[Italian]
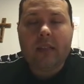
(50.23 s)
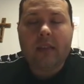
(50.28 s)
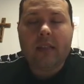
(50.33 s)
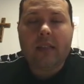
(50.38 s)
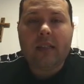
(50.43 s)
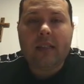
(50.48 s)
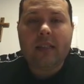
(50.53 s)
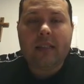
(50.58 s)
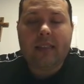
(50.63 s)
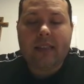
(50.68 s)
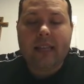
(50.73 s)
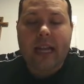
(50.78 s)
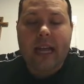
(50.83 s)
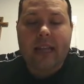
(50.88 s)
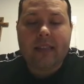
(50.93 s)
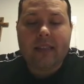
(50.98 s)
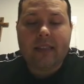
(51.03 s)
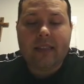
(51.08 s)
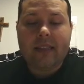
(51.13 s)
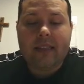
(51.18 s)
eh,
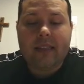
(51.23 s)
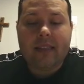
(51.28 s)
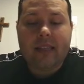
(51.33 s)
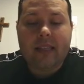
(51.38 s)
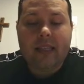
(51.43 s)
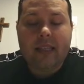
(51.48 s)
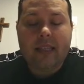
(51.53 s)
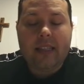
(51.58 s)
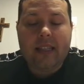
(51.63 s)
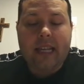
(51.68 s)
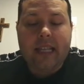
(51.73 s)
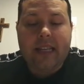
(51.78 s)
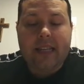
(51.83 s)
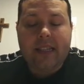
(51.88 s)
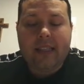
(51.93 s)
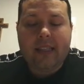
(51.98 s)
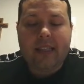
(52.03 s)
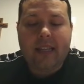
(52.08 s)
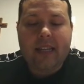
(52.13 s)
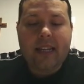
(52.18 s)
tratti dagli
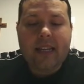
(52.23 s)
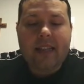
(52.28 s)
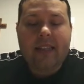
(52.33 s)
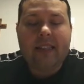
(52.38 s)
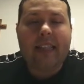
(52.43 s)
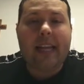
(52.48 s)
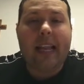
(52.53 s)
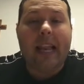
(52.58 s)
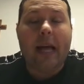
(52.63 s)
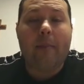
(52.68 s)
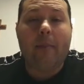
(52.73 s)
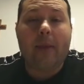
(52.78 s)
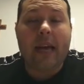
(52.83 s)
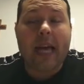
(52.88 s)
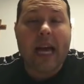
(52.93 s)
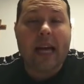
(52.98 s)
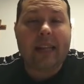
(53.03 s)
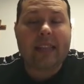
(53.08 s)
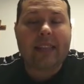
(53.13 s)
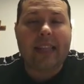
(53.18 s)
scritti della
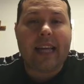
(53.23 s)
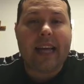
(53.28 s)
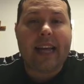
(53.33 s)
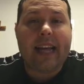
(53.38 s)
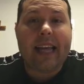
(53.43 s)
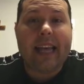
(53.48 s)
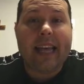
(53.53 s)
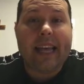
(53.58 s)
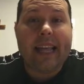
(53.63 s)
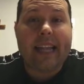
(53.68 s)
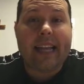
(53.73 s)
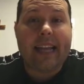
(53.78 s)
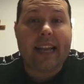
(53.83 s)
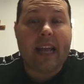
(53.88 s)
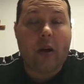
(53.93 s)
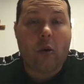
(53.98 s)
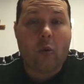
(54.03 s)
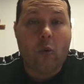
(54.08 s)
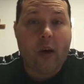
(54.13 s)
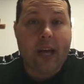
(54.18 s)
beata
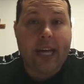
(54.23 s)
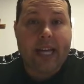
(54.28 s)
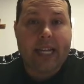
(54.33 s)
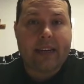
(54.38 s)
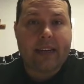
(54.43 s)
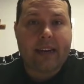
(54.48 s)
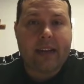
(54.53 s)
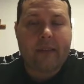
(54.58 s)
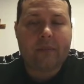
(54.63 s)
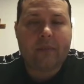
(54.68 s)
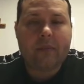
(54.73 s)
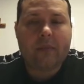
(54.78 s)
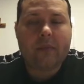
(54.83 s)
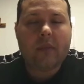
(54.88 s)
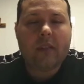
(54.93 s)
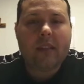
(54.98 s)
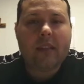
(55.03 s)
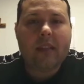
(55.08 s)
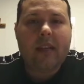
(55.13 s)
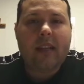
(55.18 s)
Elena Guerra,
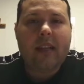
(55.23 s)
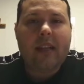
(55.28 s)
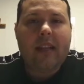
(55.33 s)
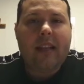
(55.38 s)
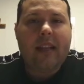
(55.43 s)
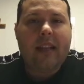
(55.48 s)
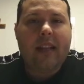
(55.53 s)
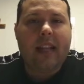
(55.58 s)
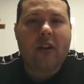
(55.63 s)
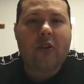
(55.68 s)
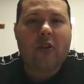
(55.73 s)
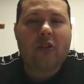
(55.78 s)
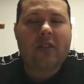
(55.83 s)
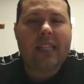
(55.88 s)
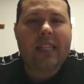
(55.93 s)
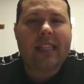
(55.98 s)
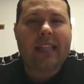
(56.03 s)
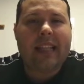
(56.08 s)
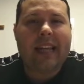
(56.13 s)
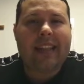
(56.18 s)
la
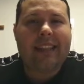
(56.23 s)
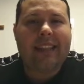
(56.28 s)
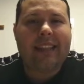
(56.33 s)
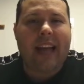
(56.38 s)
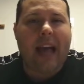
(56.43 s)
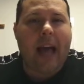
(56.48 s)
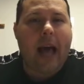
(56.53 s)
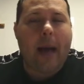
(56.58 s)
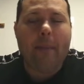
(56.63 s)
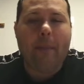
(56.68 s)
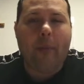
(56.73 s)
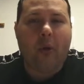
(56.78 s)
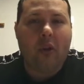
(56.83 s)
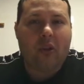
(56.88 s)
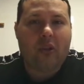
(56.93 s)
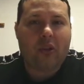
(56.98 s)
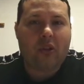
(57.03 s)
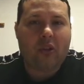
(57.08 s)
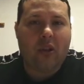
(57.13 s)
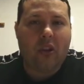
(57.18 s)
cosiddetta
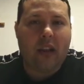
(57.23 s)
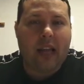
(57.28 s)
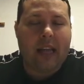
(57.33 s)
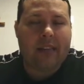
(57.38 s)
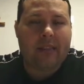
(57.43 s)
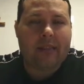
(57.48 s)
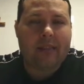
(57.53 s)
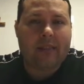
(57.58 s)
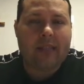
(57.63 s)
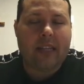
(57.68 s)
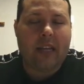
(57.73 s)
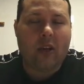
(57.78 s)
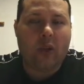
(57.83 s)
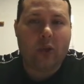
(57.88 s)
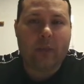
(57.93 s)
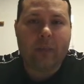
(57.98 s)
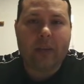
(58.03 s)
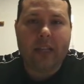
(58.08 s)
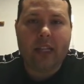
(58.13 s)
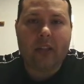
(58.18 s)
apostola dello
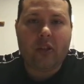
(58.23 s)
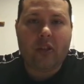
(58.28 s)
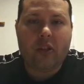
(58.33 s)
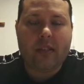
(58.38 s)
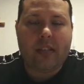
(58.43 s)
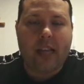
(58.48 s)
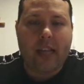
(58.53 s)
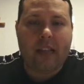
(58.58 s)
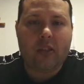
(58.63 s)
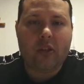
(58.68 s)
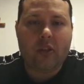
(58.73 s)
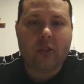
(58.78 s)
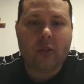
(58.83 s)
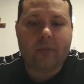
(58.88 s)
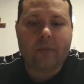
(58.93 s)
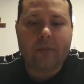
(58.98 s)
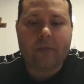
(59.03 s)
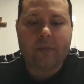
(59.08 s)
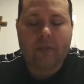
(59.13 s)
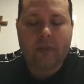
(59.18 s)
Spirito
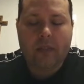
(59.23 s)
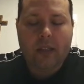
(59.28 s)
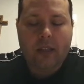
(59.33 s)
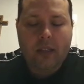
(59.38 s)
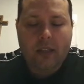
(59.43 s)
Santo,